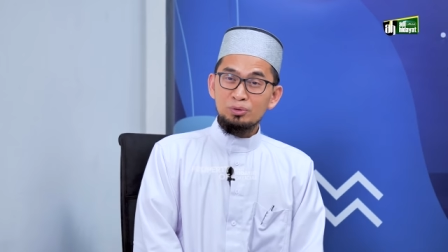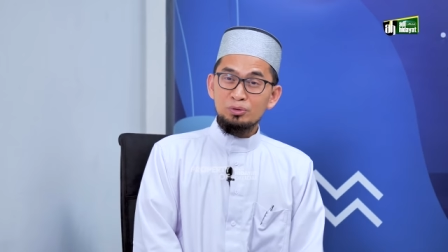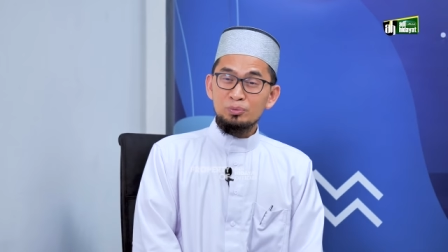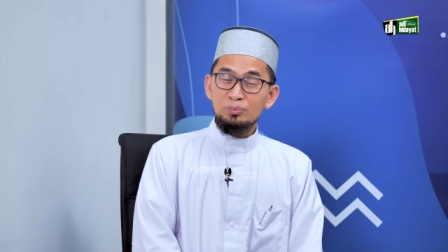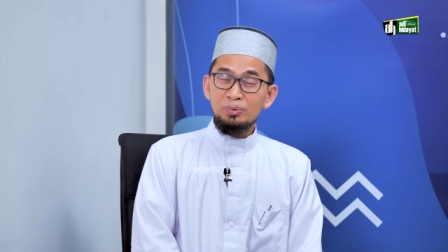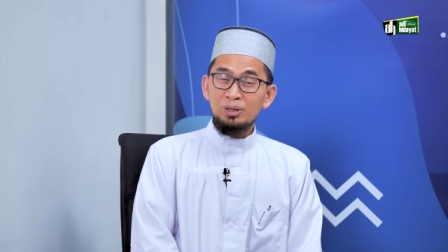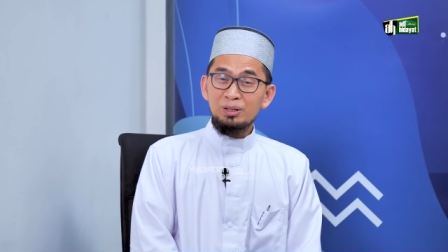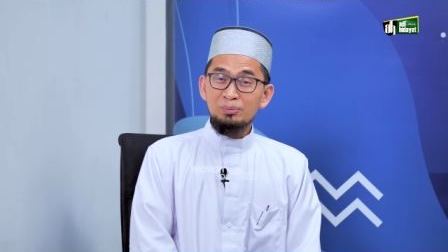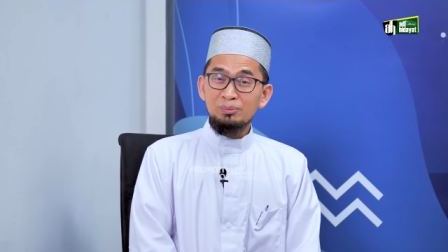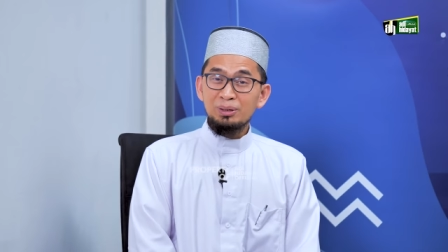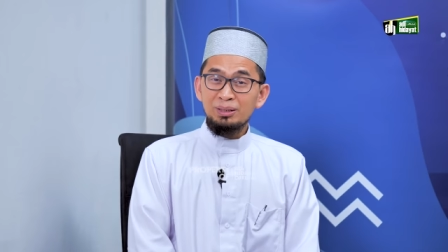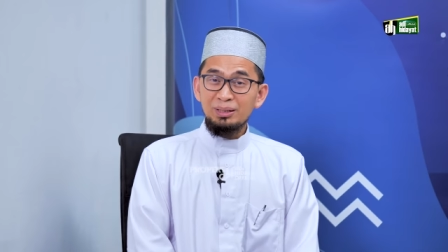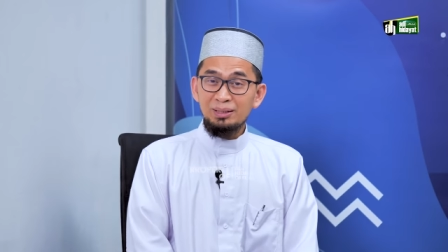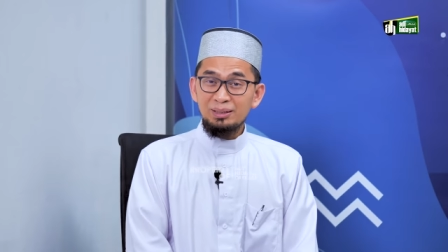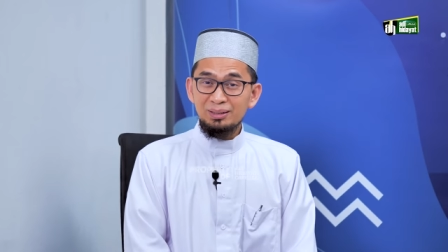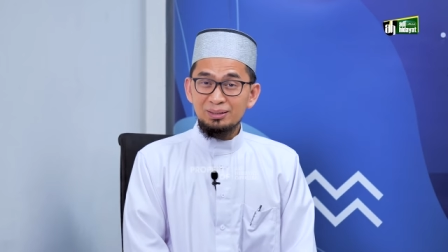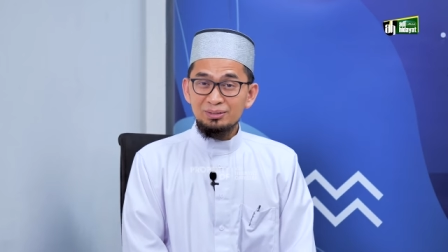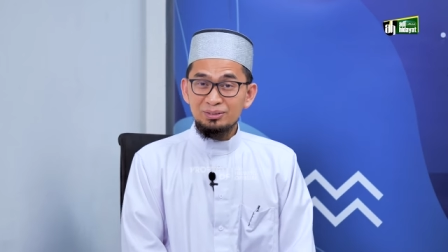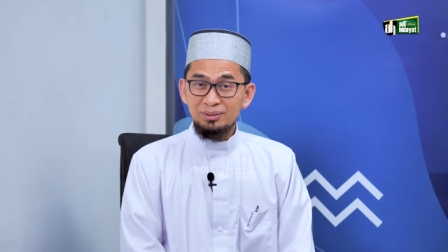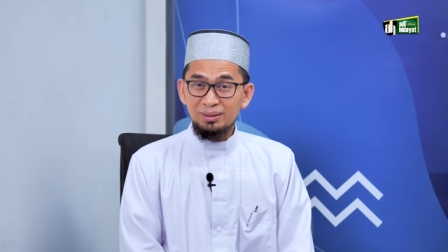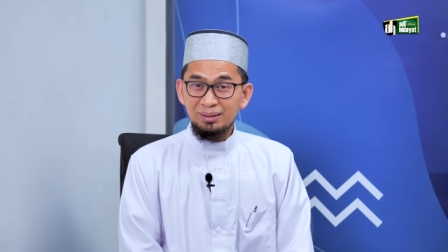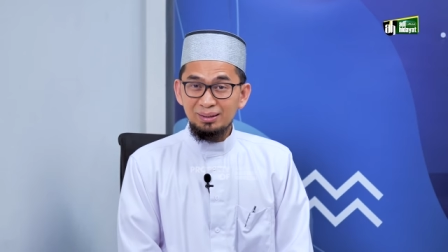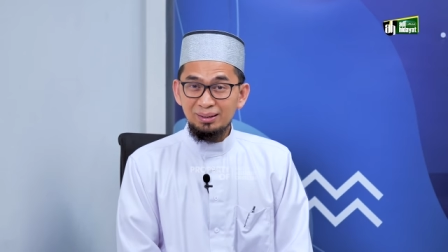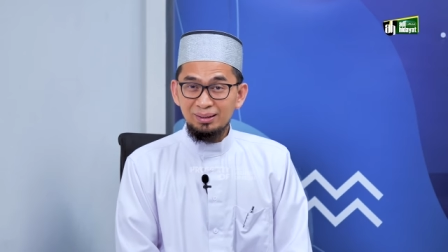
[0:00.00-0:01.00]
berjumpa kembali
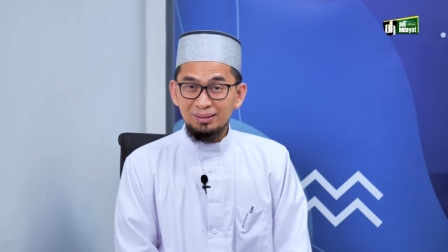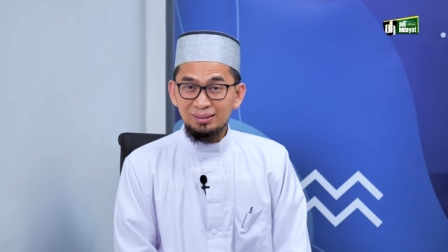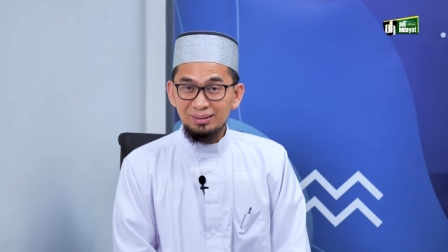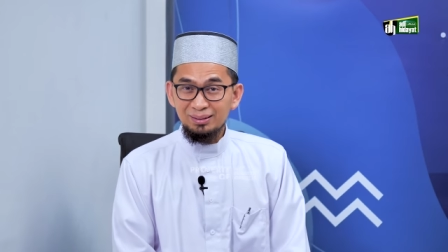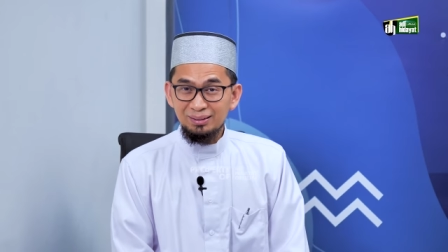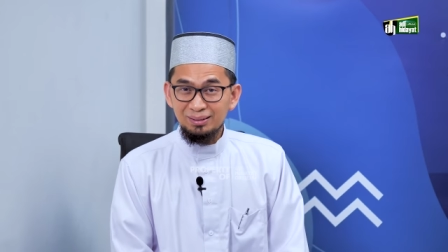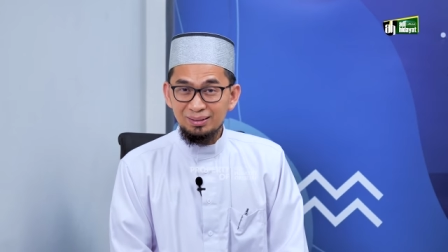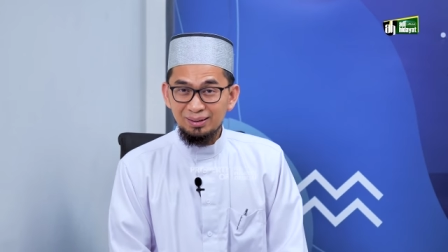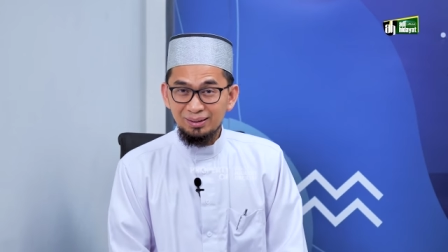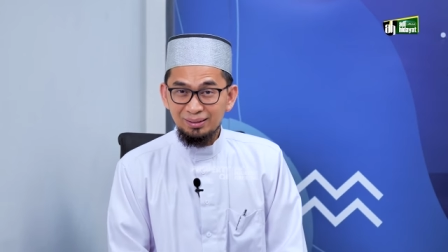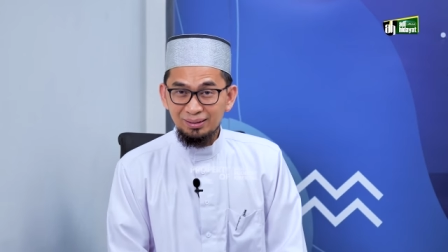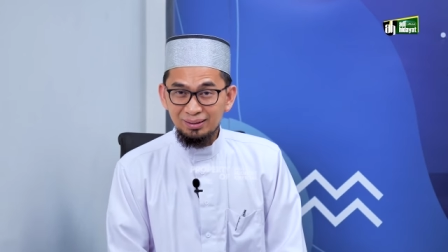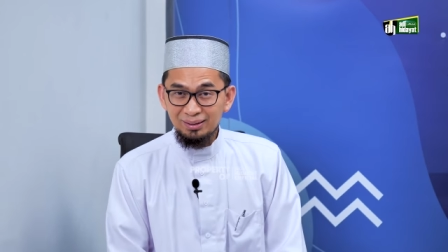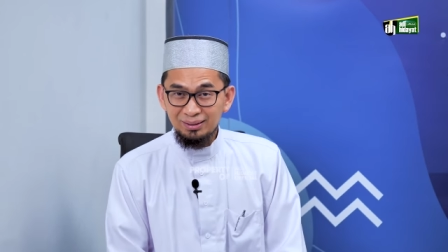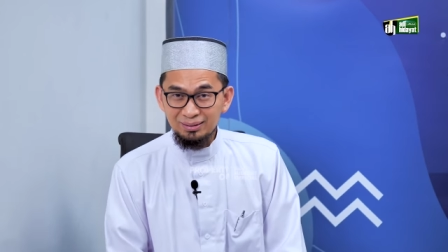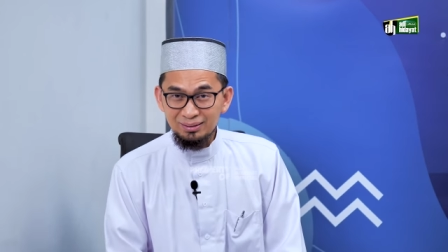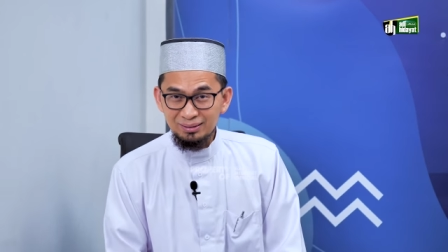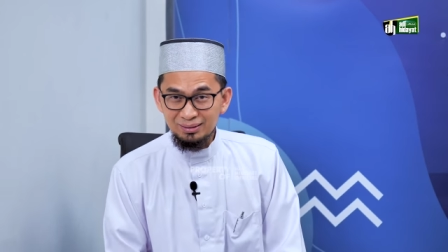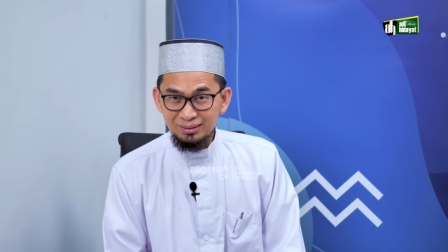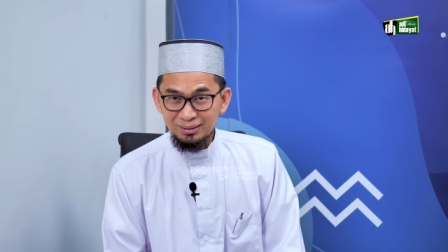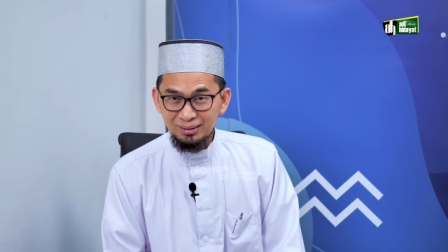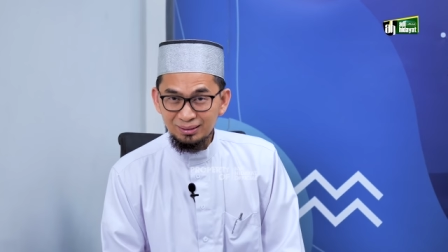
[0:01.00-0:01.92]
dengan saya Adi Hidayat.